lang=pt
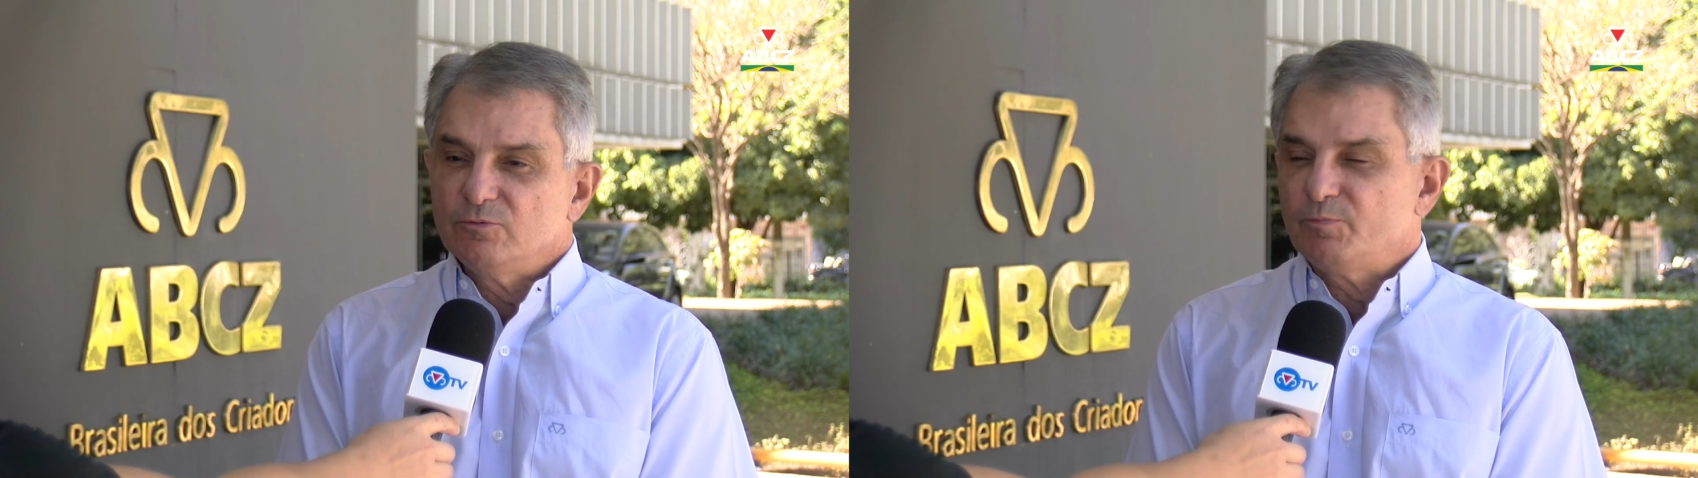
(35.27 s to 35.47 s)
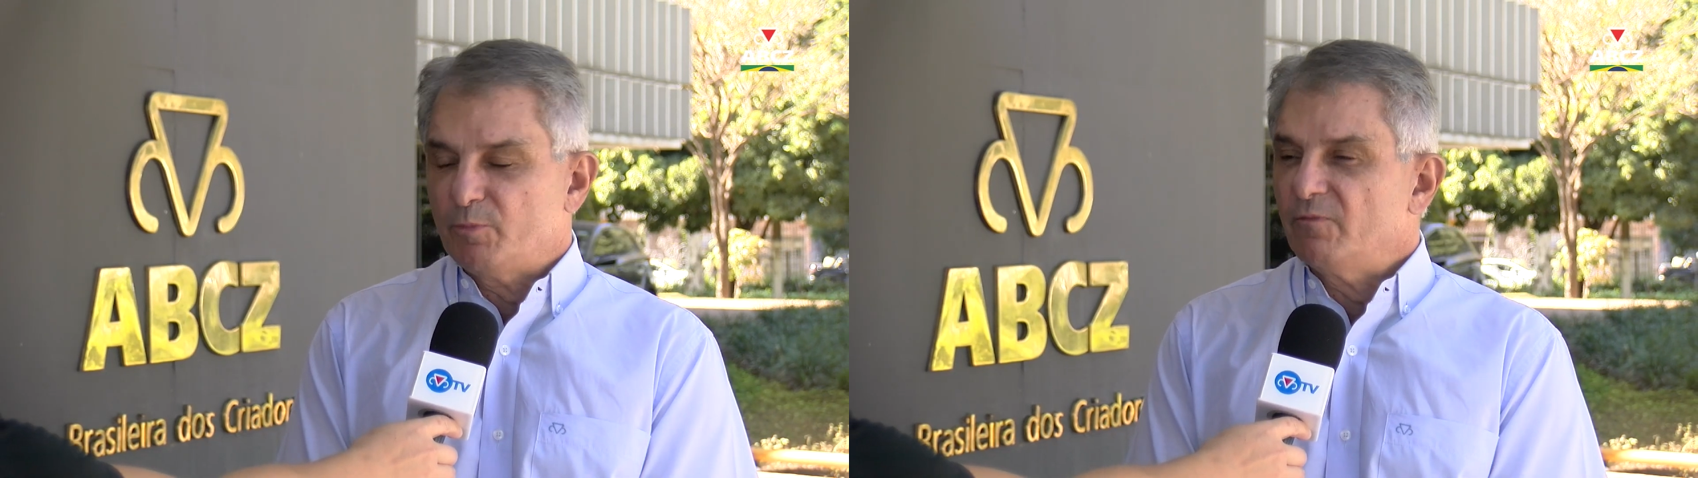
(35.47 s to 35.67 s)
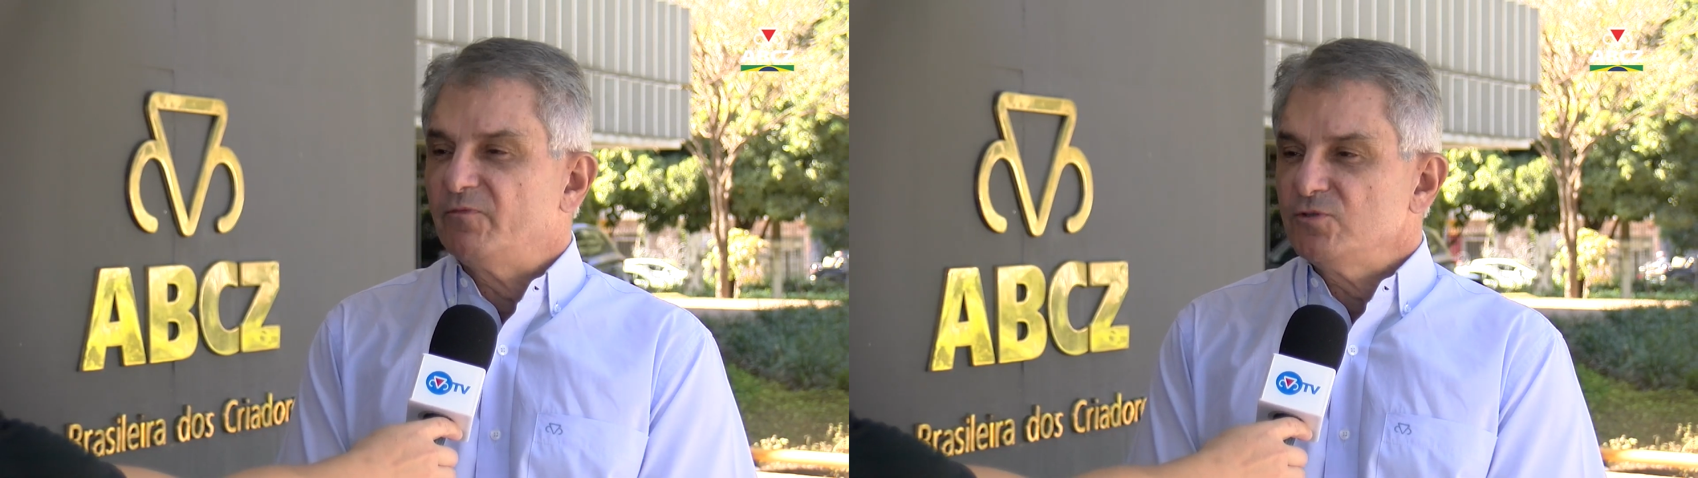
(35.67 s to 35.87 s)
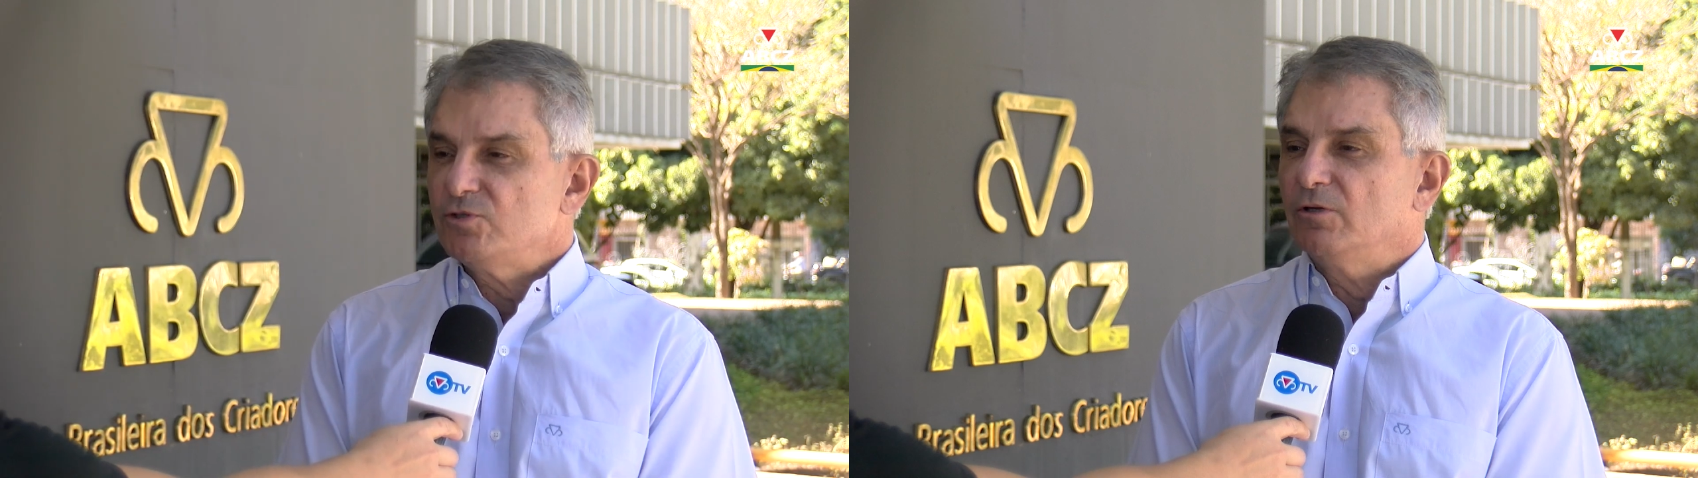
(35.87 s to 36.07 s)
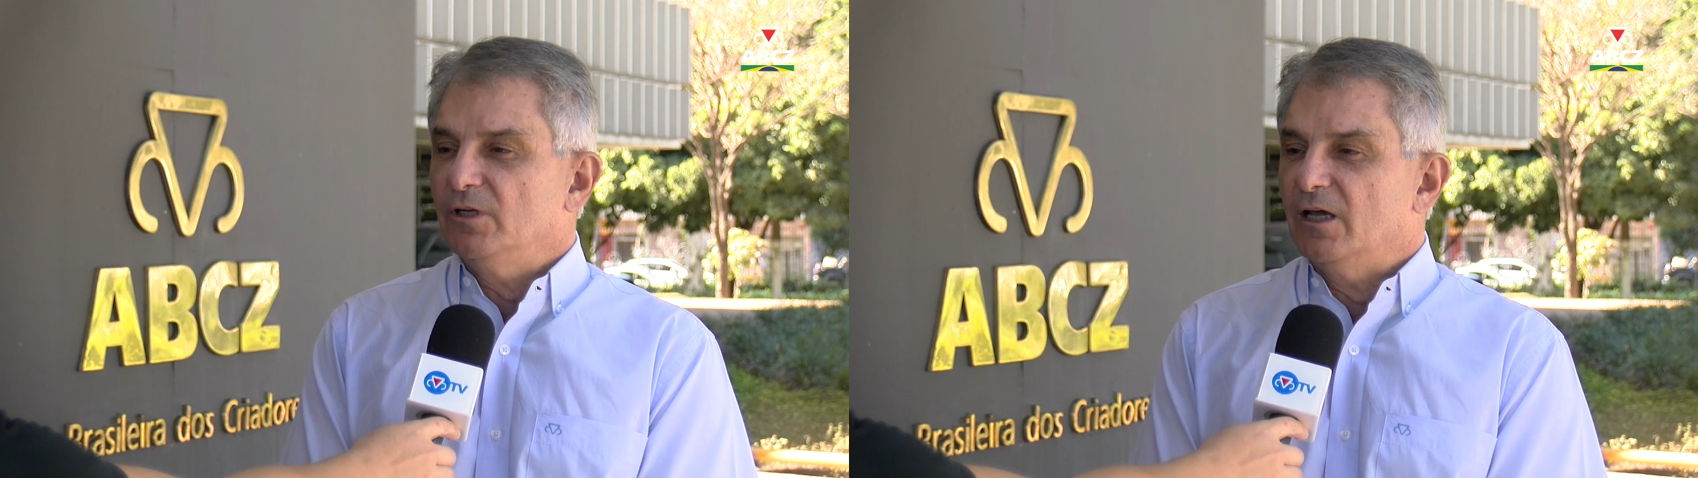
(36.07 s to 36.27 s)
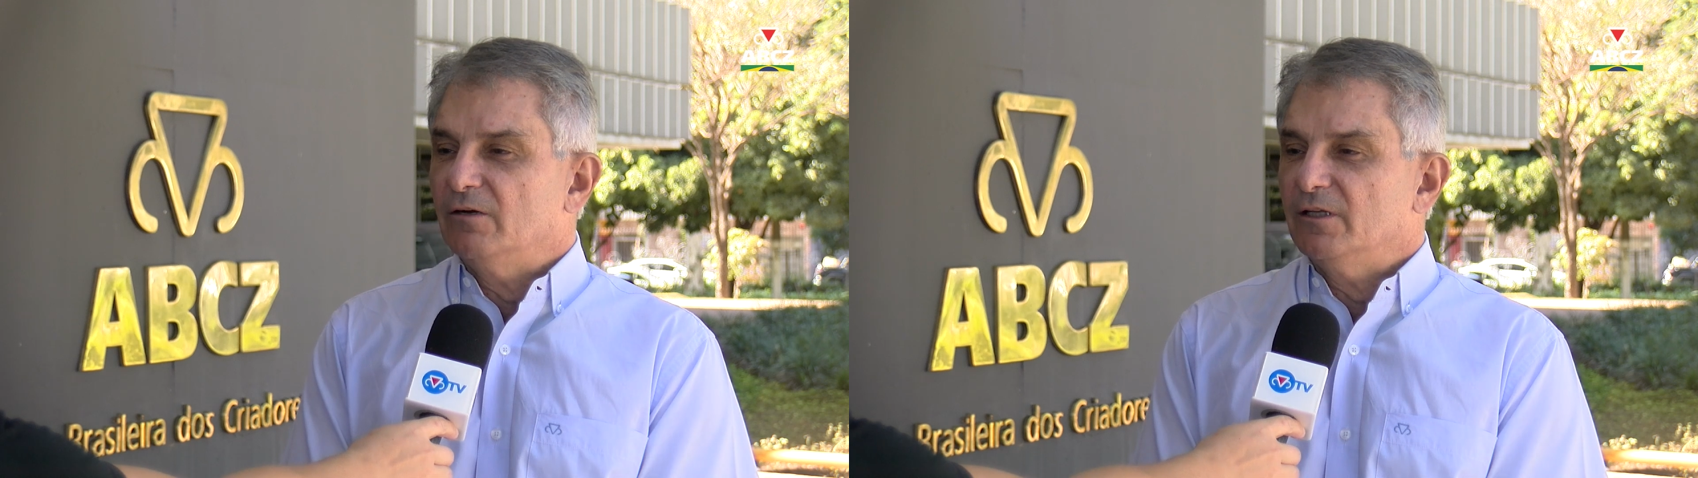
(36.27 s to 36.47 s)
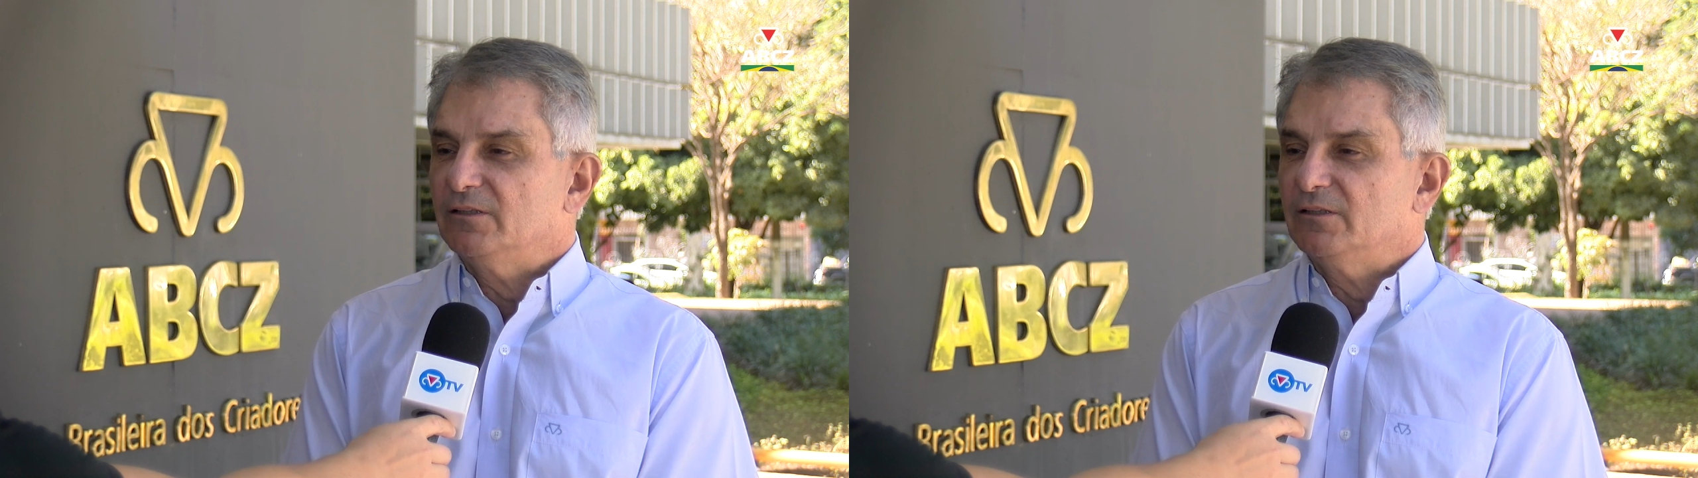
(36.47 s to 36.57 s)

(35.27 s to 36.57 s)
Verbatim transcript: dos próprios funcionários, né?